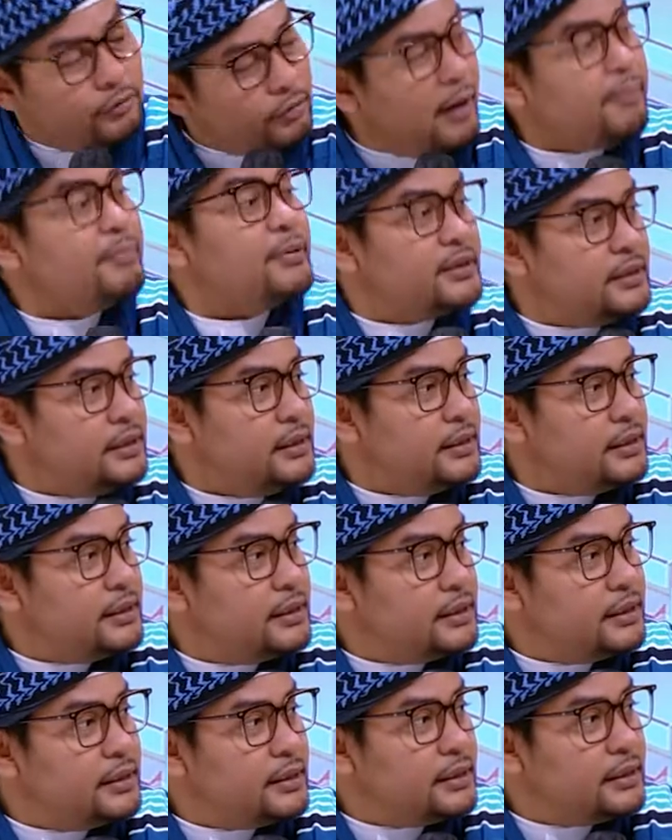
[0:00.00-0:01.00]
apa sih?
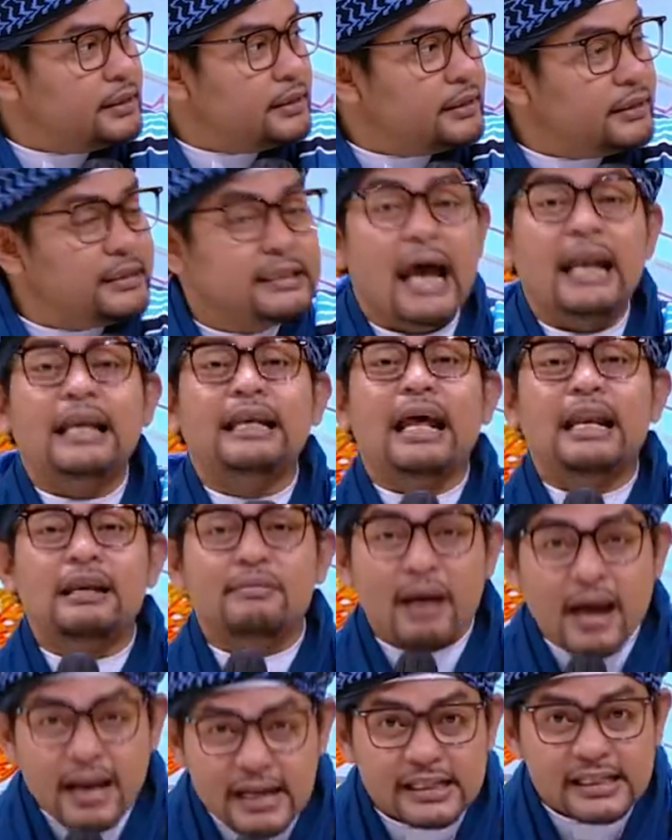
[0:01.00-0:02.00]
Dan dari
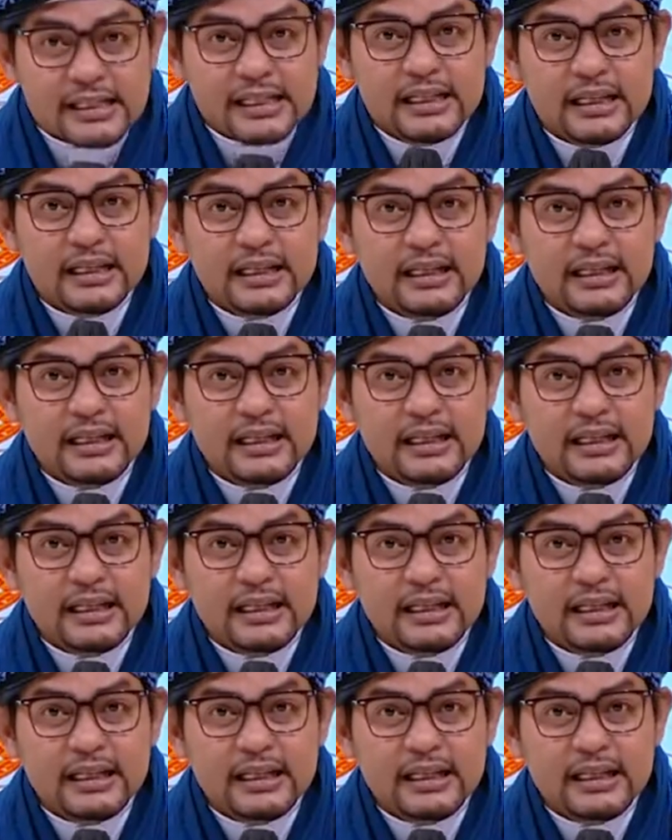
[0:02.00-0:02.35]
mana sih?